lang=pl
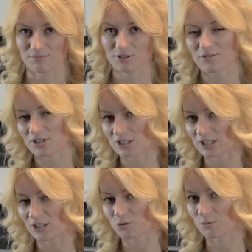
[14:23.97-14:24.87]
Ponieważ ja
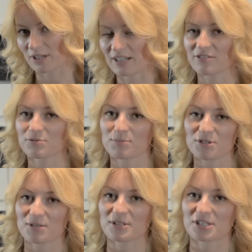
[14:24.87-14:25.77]
takie lubię, ale w
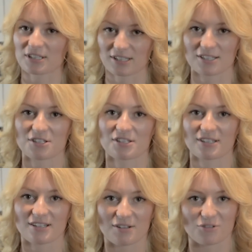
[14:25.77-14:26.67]
przepisie macie klasyczne